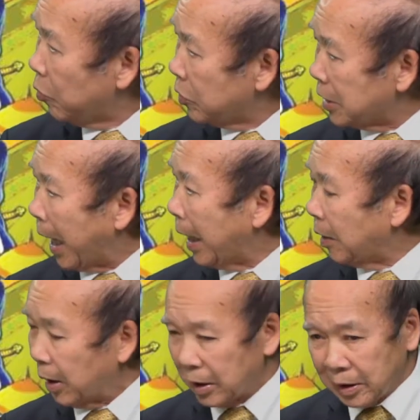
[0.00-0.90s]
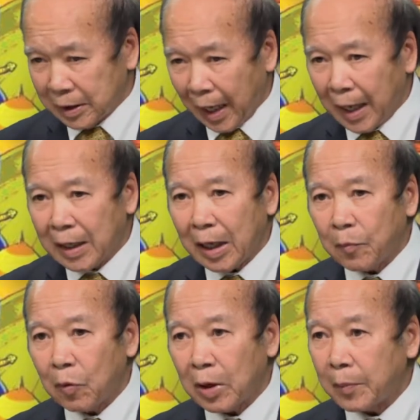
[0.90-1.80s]
dạng ngày sáng ngày
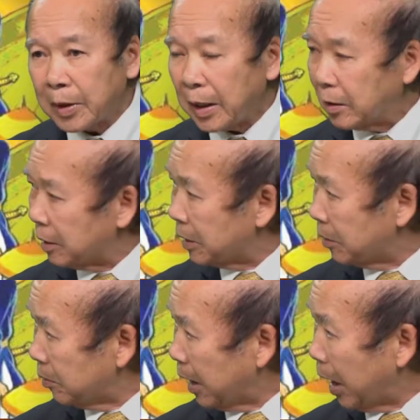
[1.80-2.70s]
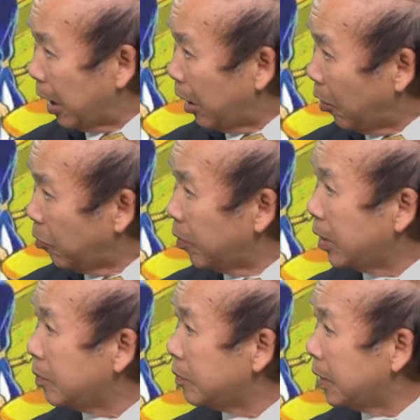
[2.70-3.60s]
mùng năm tết là ông
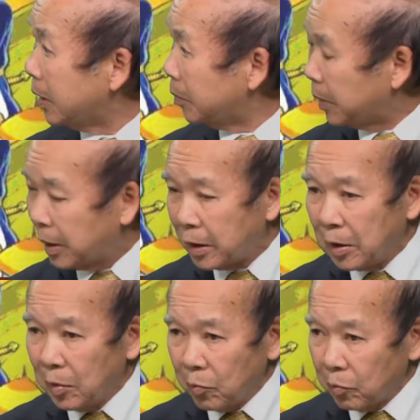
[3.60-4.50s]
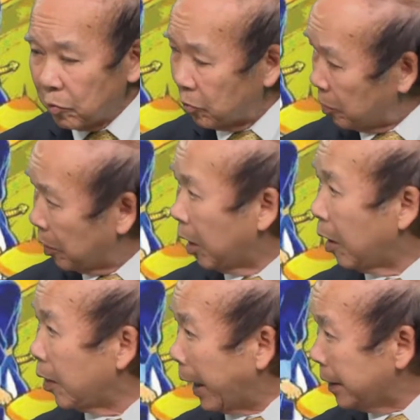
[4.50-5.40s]
mới mới mới
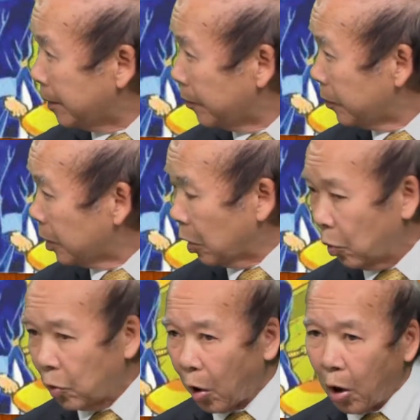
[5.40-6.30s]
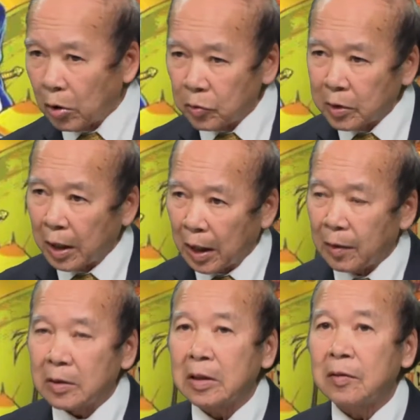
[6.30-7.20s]
ờ, đánh thì lúc đó chúng ta đã
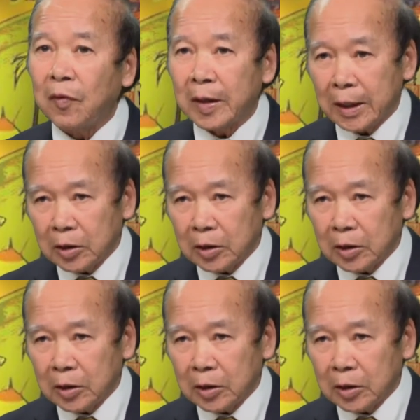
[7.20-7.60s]
phân tích